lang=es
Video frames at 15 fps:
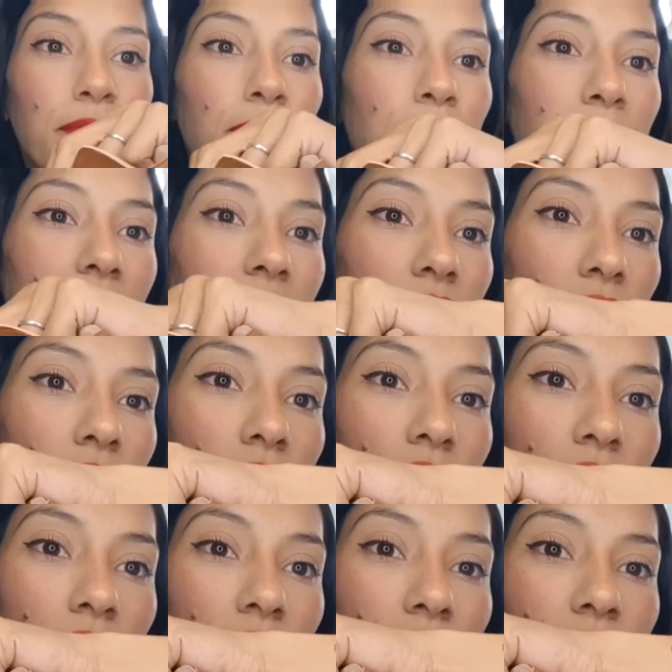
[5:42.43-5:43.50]

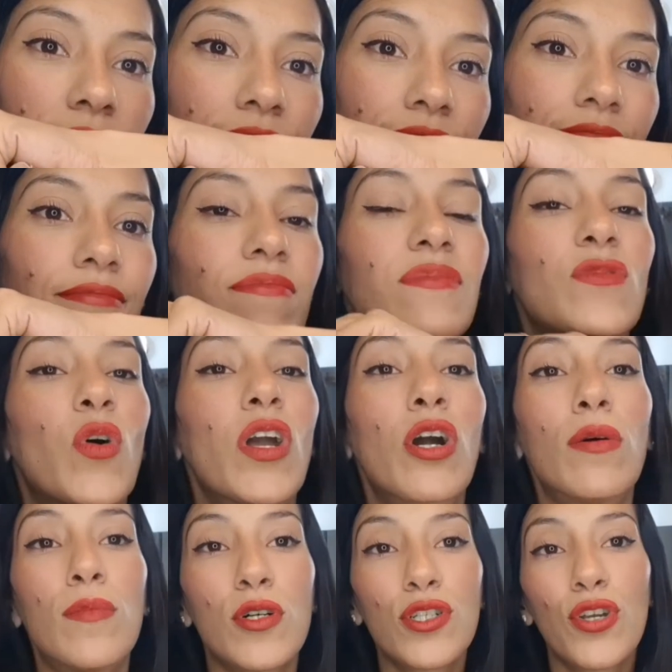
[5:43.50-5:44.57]
Pero no es
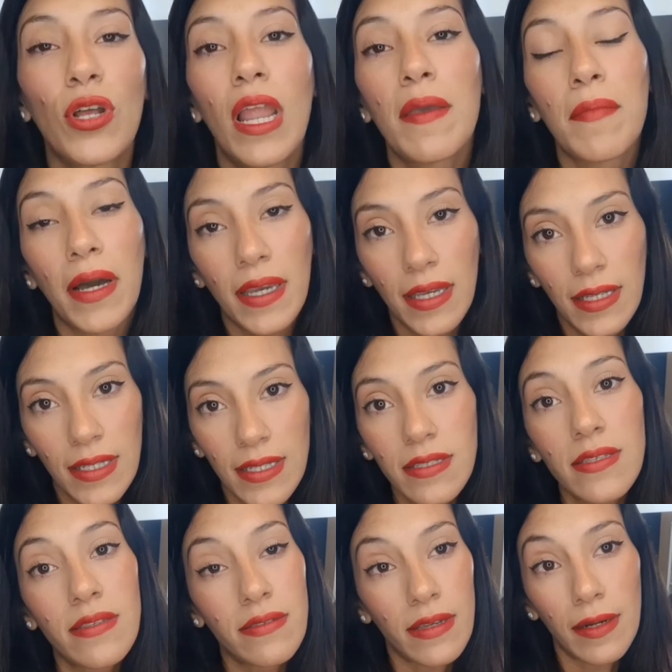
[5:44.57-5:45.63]
como yo la imaginé,
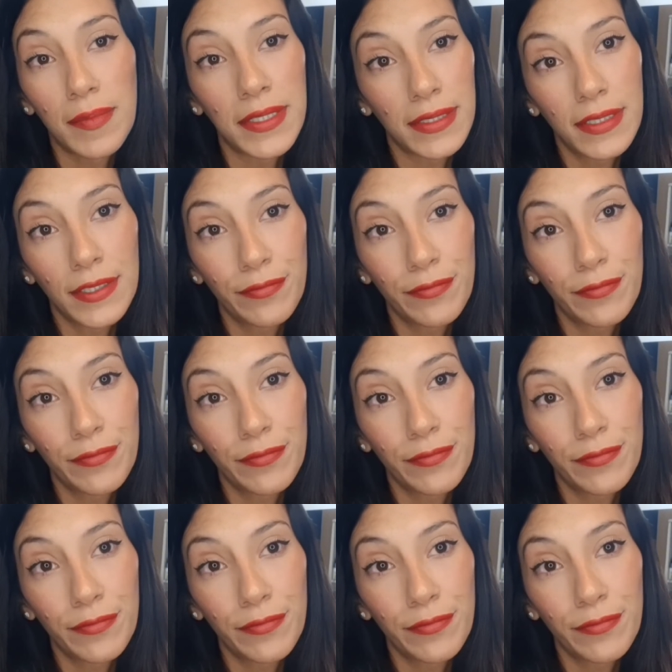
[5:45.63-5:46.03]
sinceramente.